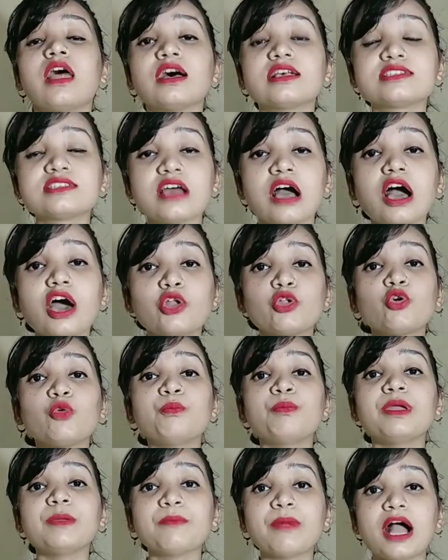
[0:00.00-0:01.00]

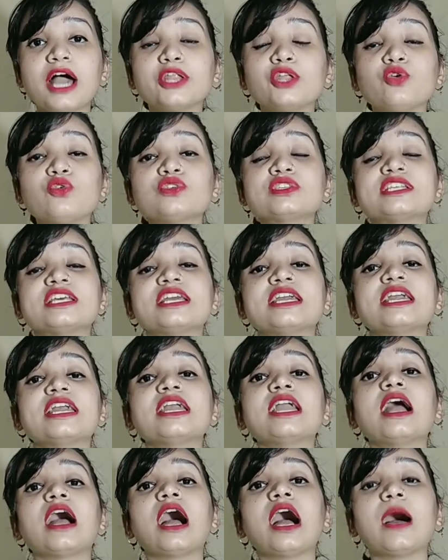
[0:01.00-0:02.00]
हजारों बीमारियों
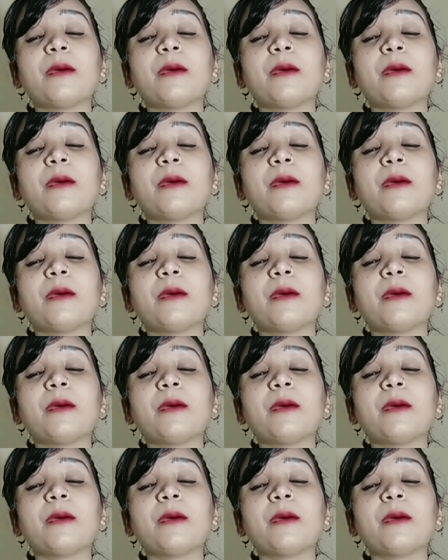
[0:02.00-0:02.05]
से